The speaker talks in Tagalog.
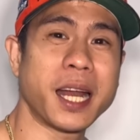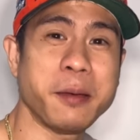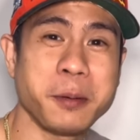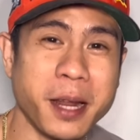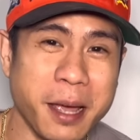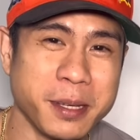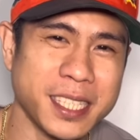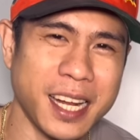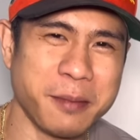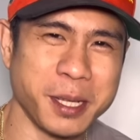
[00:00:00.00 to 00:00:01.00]
Maraming
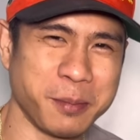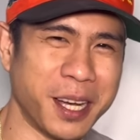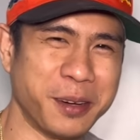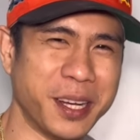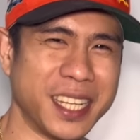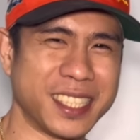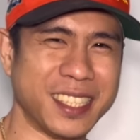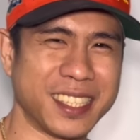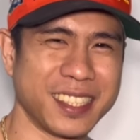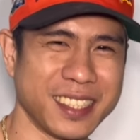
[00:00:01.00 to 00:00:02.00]
maraming salamat mga Kawalas Team.